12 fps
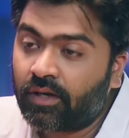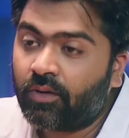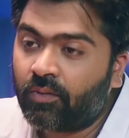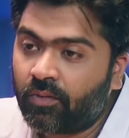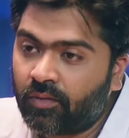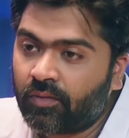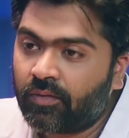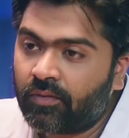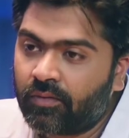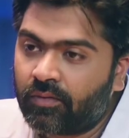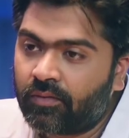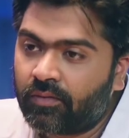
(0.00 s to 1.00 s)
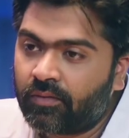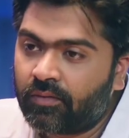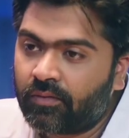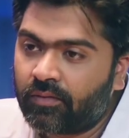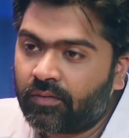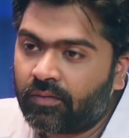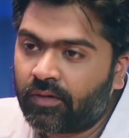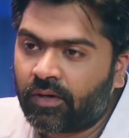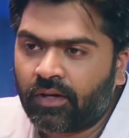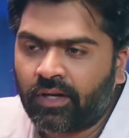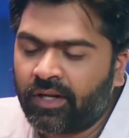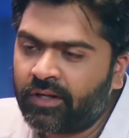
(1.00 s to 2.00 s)
ஹலோ
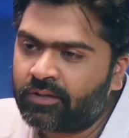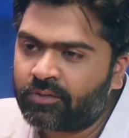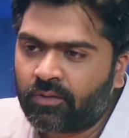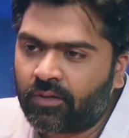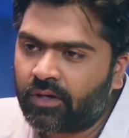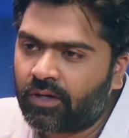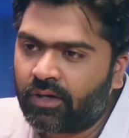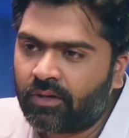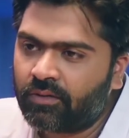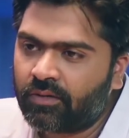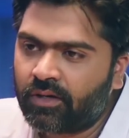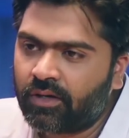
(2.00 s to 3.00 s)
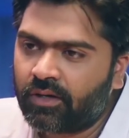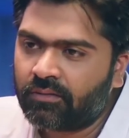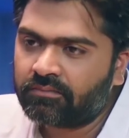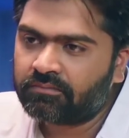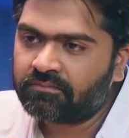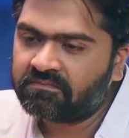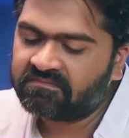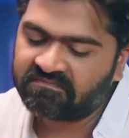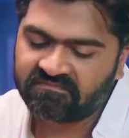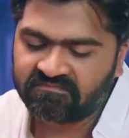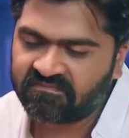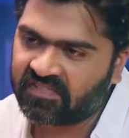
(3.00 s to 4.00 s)
ஆனா நீங்க சொல்ற ஹலோ இருக்கே
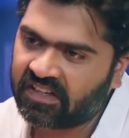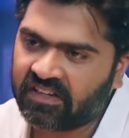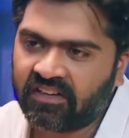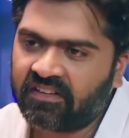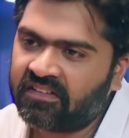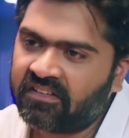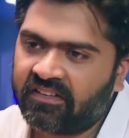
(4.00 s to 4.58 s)
வேற